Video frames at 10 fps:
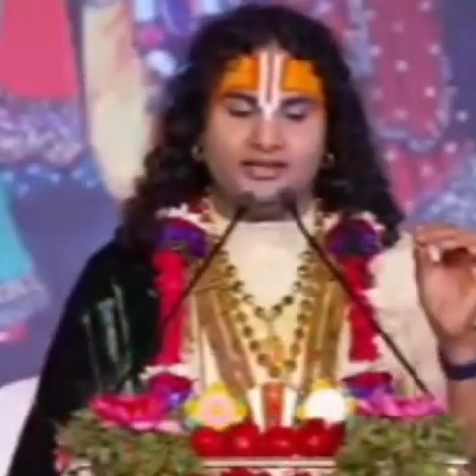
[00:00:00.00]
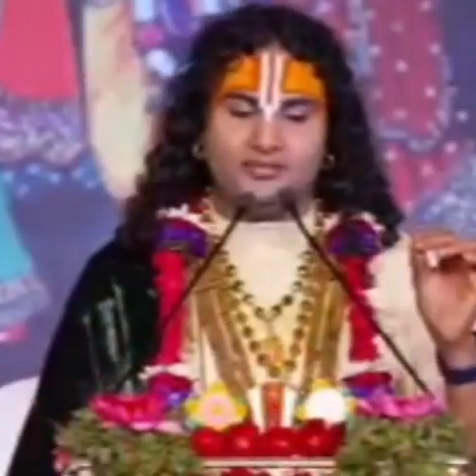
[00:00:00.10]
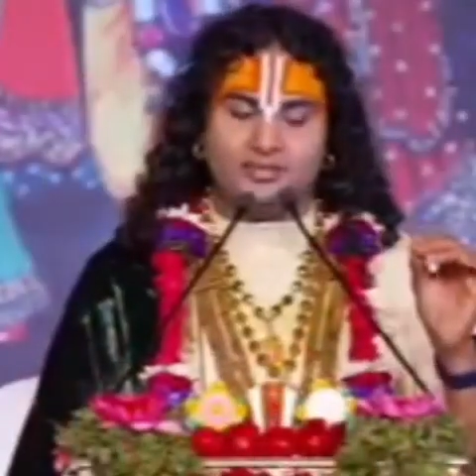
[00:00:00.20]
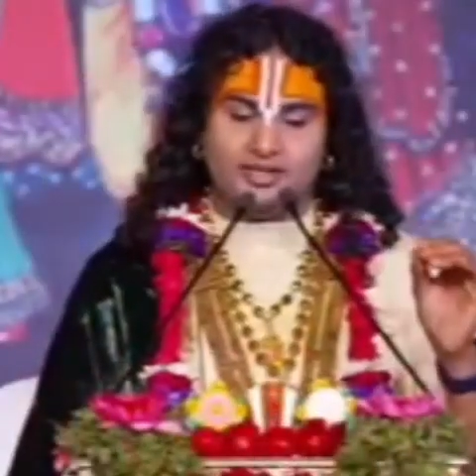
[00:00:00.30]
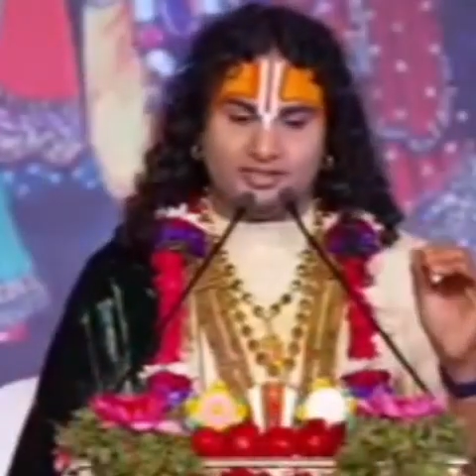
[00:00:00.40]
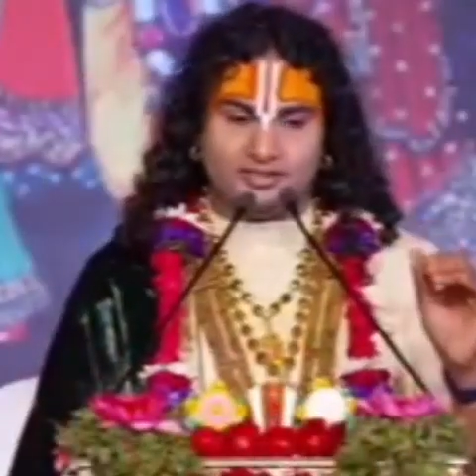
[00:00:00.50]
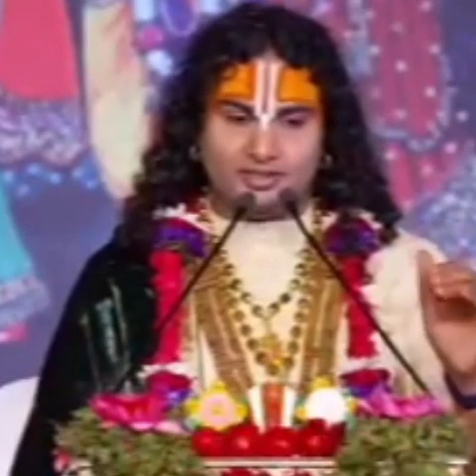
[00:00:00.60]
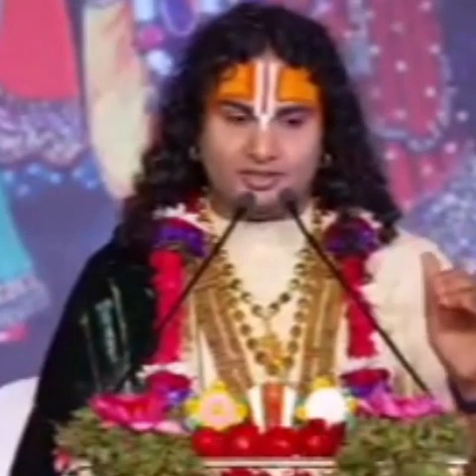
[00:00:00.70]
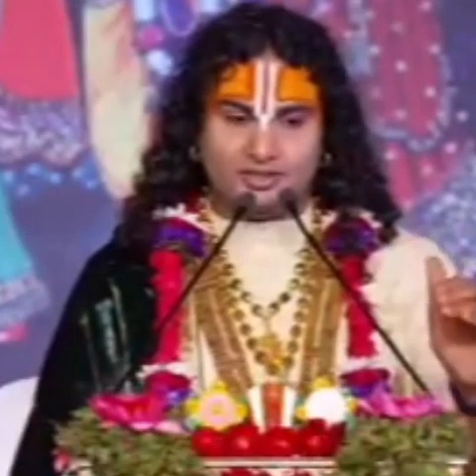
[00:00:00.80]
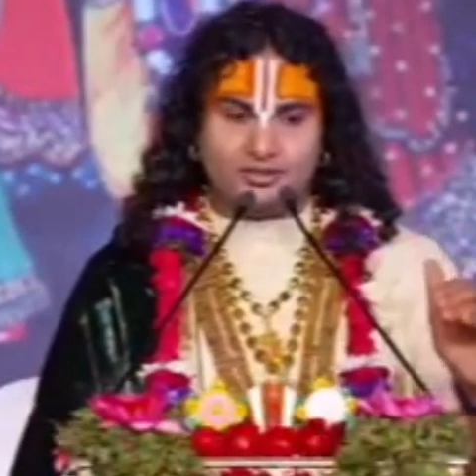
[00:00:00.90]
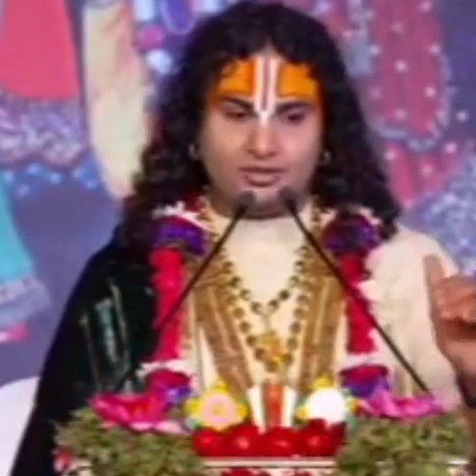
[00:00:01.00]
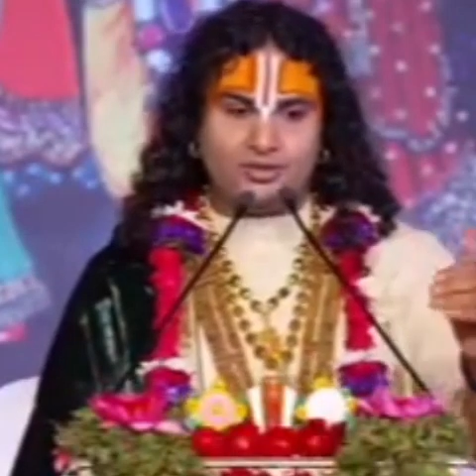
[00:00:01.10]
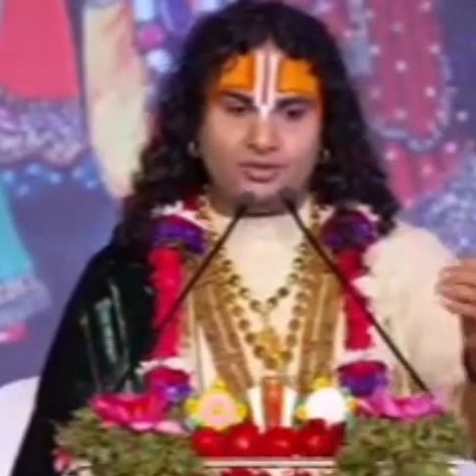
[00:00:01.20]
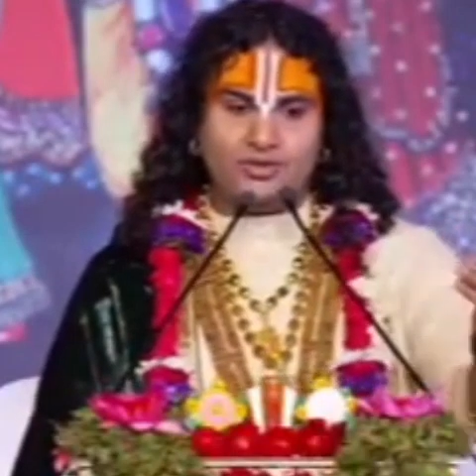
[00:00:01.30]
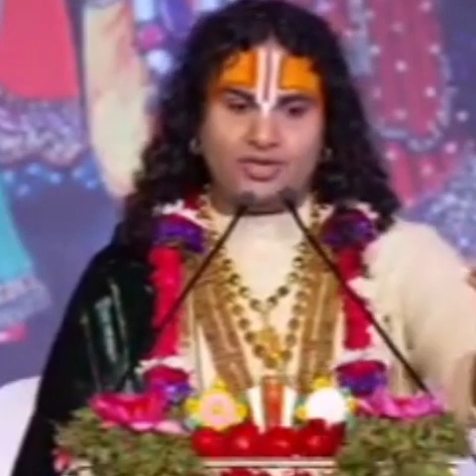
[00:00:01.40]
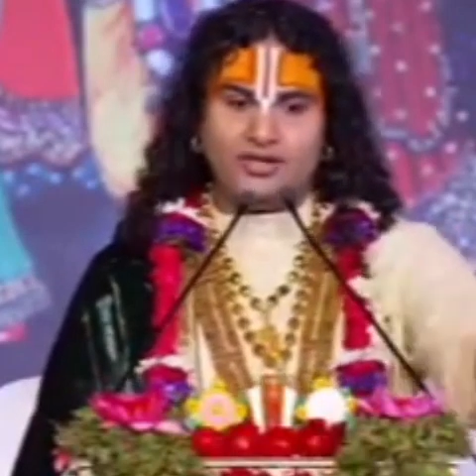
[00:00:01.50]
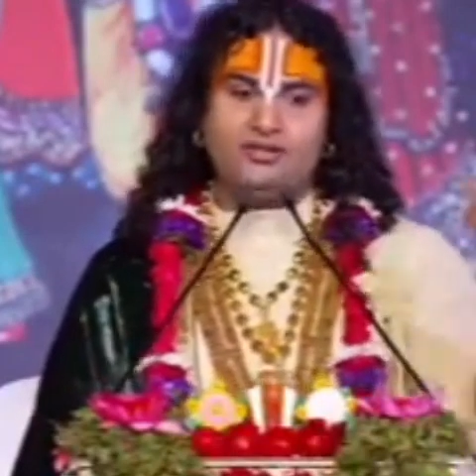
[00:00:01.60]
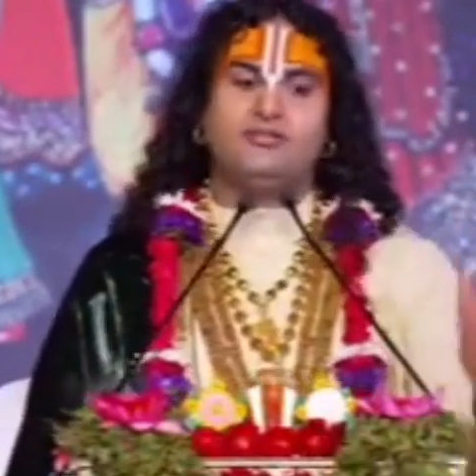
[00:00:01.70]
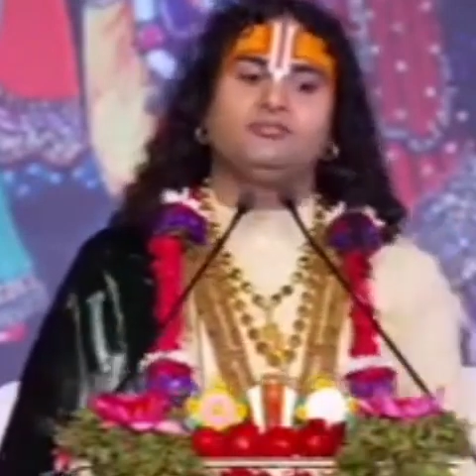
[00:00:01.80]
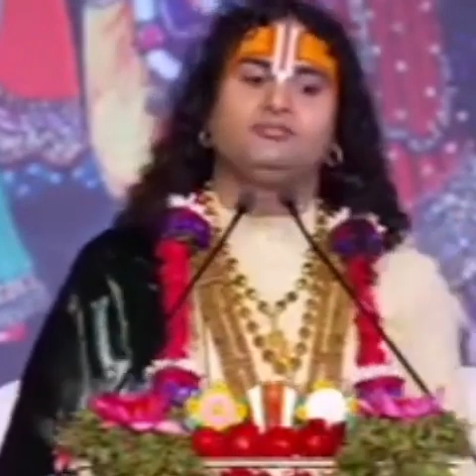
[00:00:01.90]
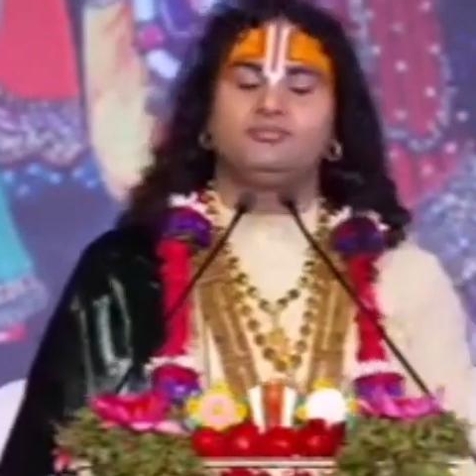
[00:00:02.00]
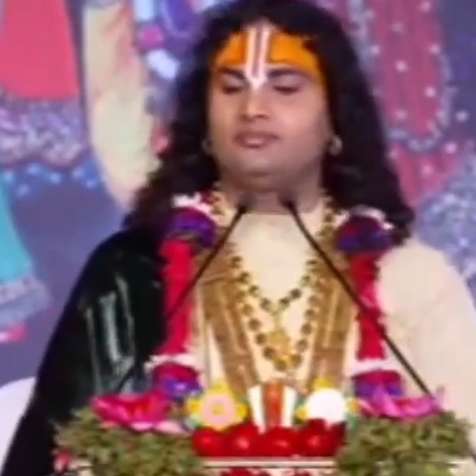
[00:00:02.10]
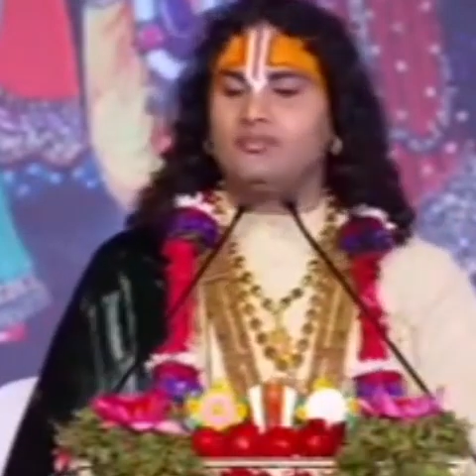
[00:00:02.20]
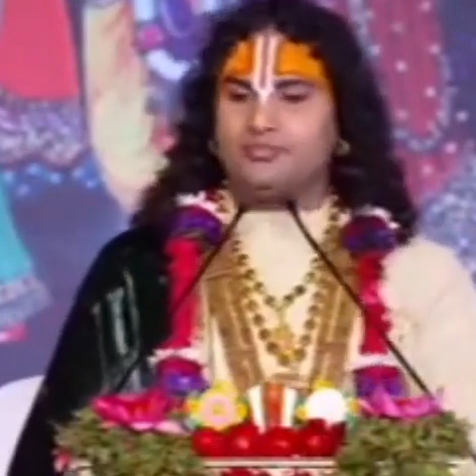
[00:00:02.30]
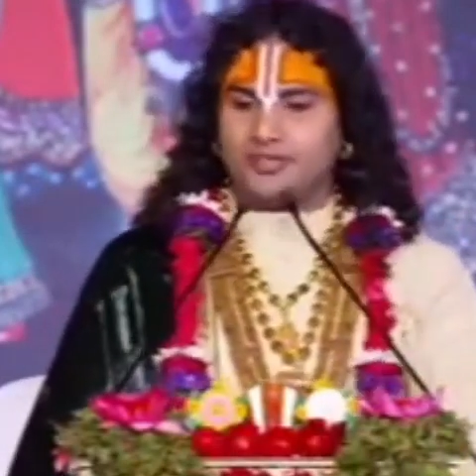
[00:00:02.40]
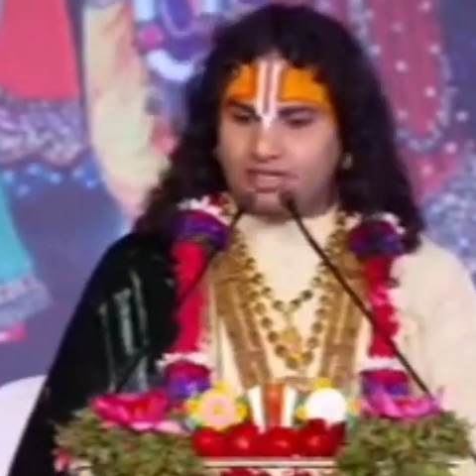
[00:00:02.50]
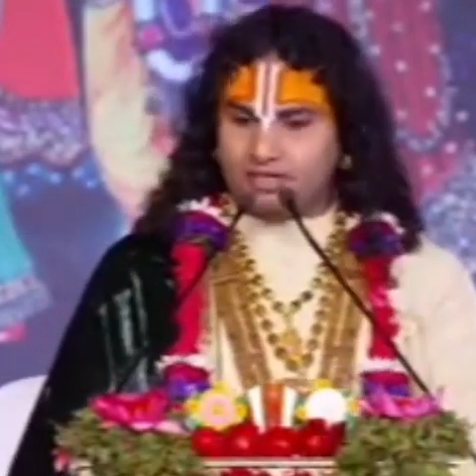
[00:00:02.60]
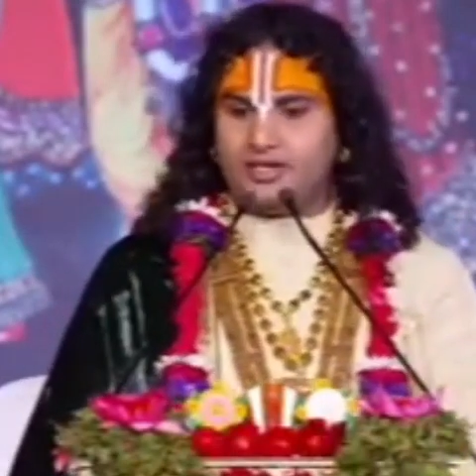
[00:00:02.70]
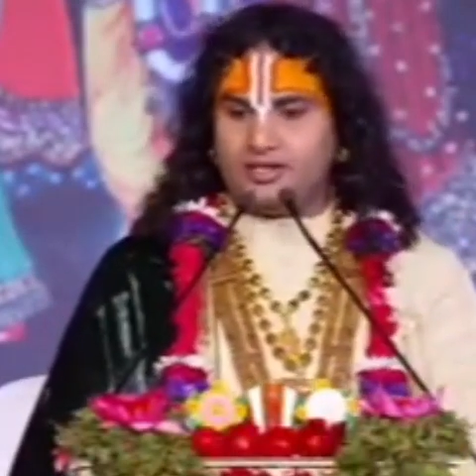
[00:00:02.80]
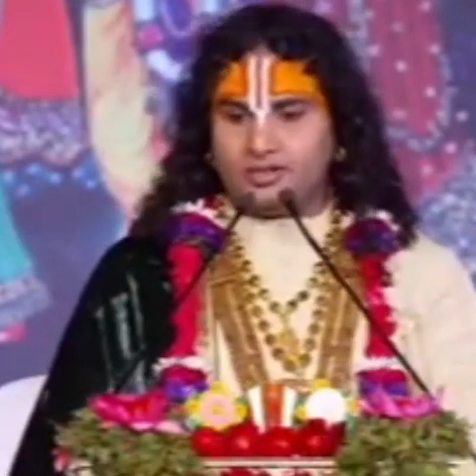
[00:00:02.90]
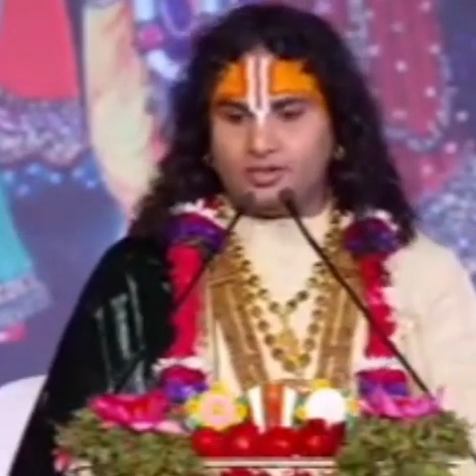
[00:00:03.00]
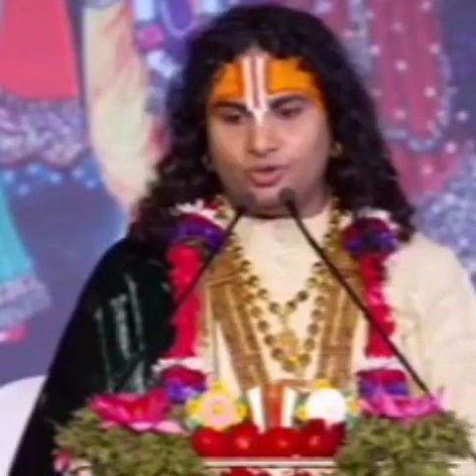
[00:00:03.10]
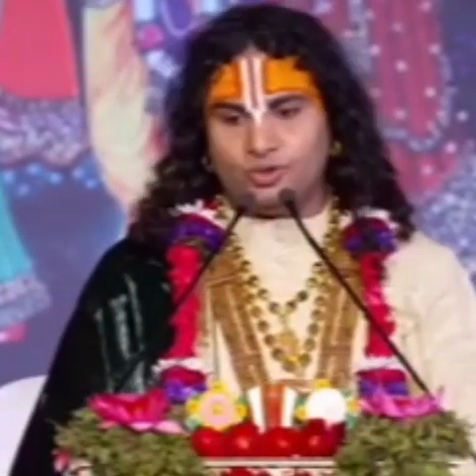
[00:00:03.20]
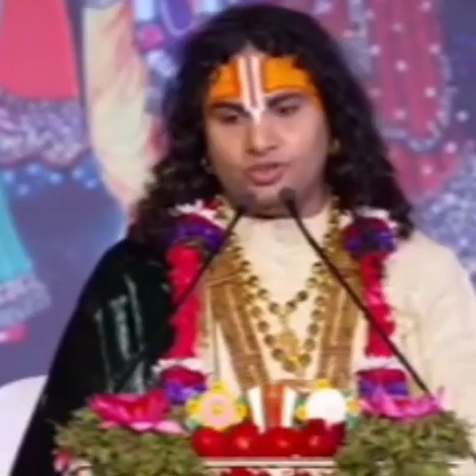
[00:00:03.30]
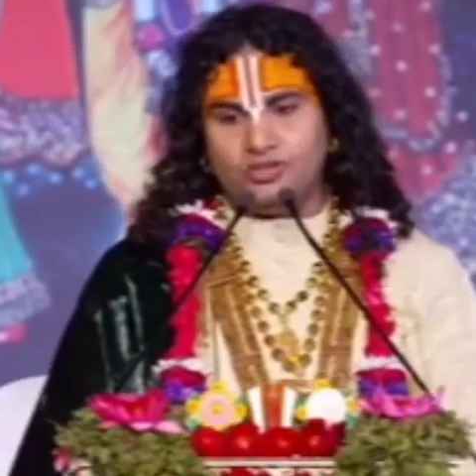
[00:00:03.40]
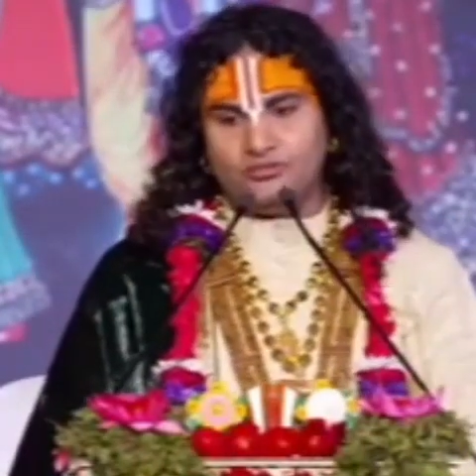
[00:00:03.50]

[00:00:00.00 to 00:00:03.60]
भैंसे और घोड़ा पीकर दूध